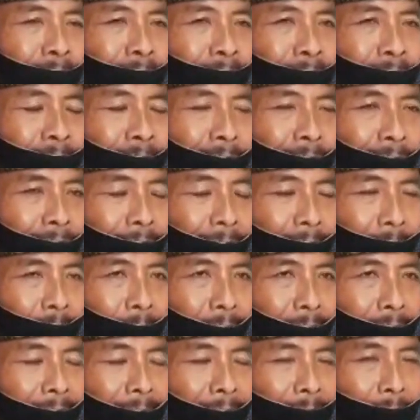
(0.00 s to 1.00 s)
jadi yang
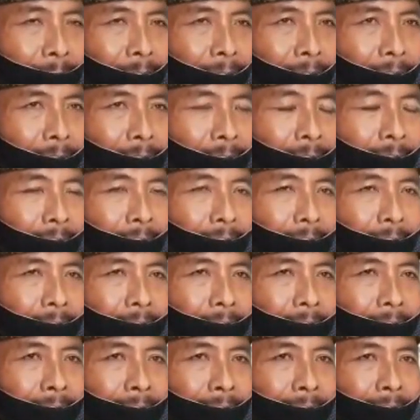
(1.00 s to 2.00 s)
pertama
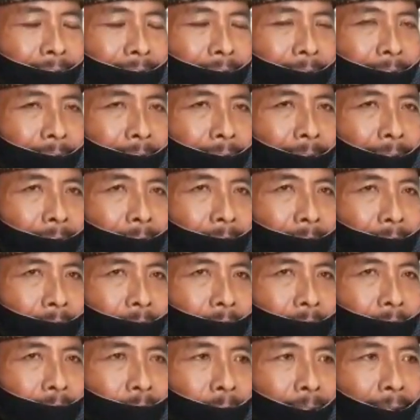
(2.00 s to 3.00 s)
tentang
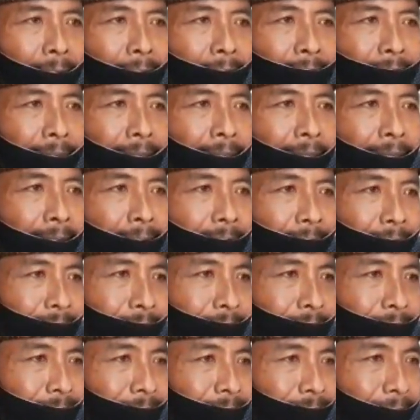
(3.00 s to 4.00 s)
prasarat
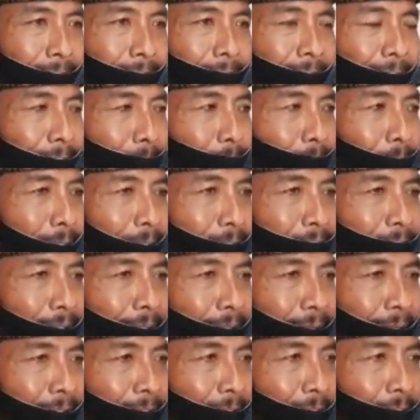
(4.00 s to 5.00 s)
jadi
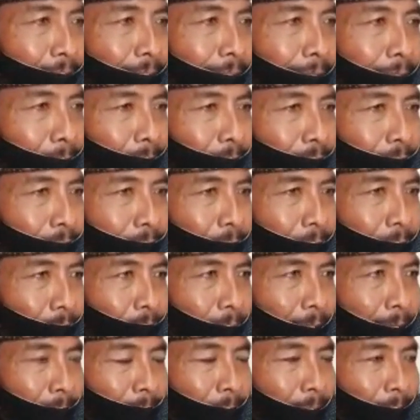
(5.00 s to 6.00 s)
prasarat itu ada
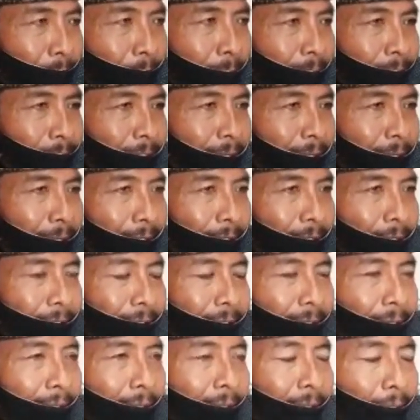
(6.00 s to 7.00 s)
beberapa persyaratan
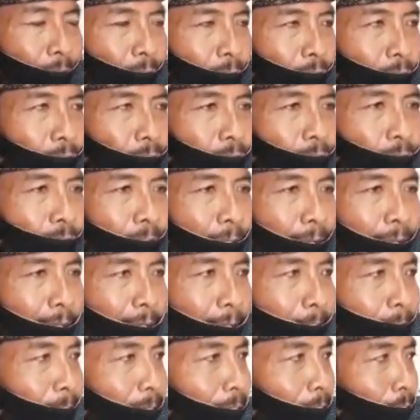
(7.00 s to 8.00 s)
yang harus
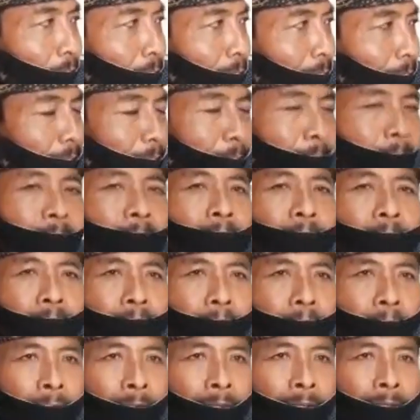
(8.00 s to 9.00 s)
mereka penuhi
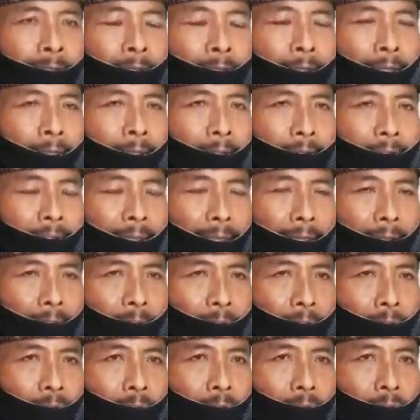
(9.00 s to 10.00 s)
jadi
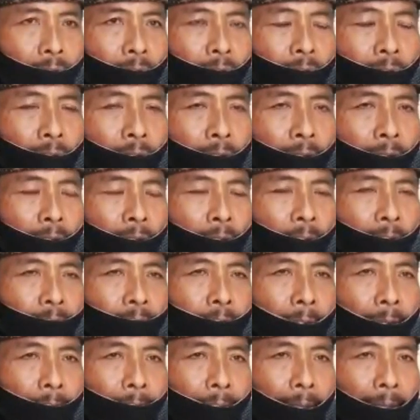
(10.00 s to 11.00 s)
satu
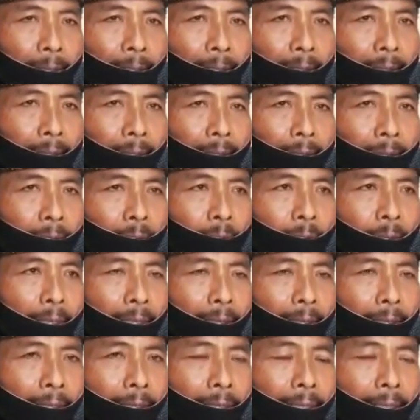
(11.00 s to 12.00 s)
memang
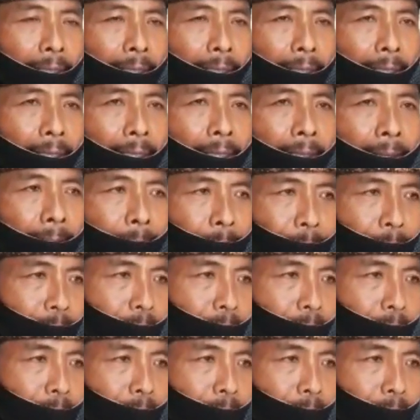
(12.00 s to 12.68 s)
warga ngarep